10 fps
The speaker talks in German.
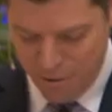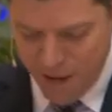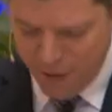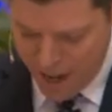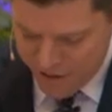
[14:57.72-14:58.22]

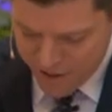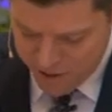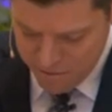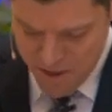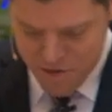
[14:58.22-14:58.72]
glauben diesem
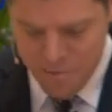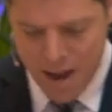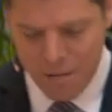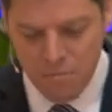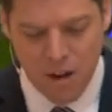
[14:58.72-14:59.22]

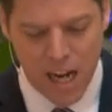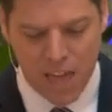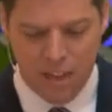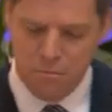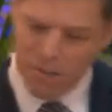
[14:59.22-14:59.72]
Geldmythos, oder?